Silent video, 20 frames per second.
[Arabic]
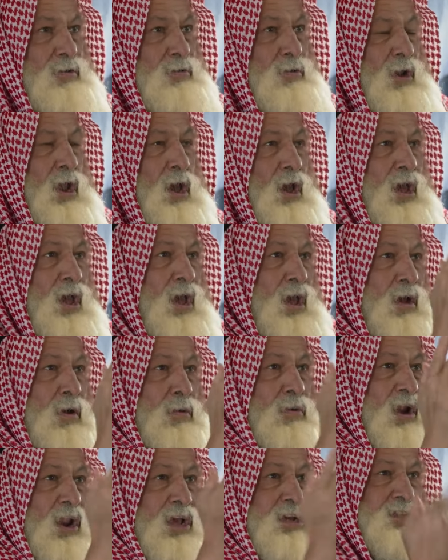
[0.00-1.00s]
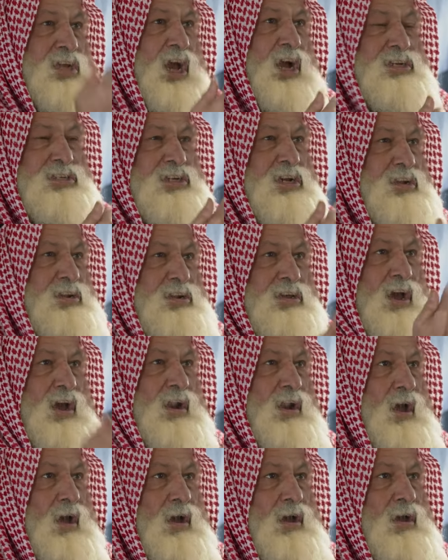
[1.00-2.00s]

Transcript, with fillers: الاولى وراك تحاشرني انا